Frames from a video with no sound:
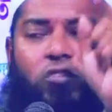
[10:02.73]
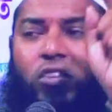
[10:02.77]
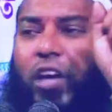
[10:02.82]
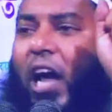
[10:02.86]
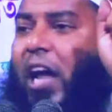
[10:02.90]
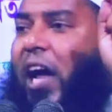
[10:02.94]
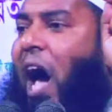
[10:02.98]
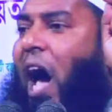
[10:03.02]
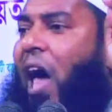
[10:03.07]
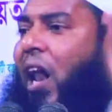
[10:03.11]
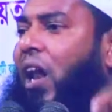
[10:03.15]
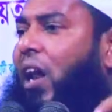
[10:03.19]
যে
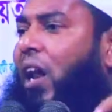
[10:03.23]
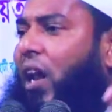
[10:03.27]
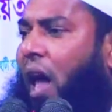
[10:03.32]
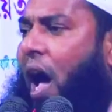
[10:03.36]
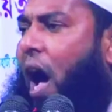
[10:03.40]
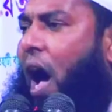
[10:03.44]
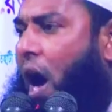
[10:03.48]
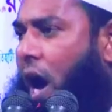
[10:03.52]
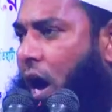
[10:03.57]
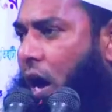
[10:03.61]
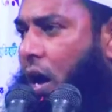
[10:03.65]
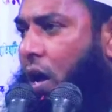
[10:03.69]

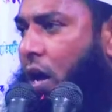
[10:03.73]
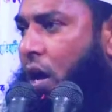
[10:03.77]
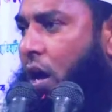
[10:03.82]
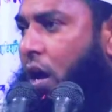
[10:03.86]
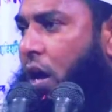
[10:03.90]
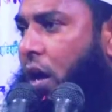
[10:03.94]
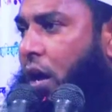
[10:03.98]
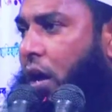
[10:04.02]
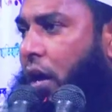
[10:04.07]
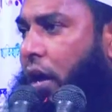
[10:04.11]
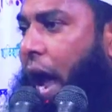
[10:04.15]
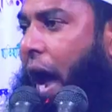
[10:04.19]
আল্লাহ
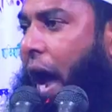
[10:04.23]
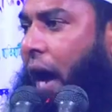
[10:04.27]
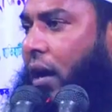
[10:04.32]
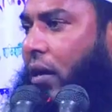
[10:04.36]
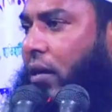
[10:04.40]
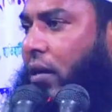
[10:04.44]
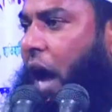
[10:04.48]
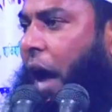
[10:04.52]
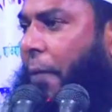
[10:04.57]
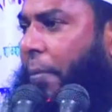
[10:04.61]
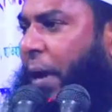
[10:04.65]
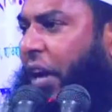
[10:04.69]

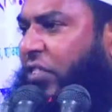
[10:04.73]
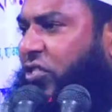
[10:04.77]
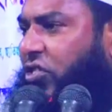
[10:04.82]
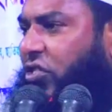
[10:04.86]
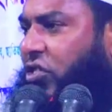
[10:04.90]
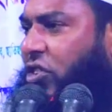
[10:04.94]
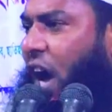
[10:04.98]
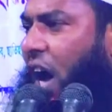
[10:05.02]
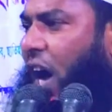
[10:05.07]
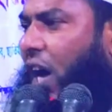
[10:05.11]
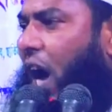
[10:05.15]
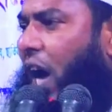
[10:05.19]
একটা
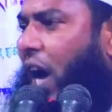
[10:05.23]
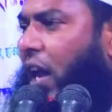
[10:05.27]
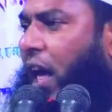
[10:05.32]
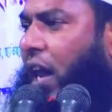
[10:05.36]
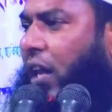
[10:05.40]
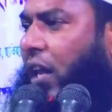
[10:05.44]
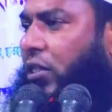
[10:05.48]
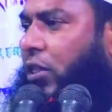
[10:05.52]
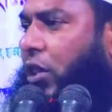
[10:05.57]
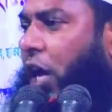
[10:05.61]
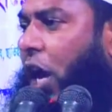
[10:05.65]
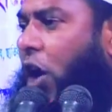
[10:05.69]

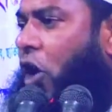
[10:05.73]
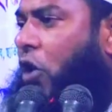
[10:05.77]
বেশ্যাখানার দেহ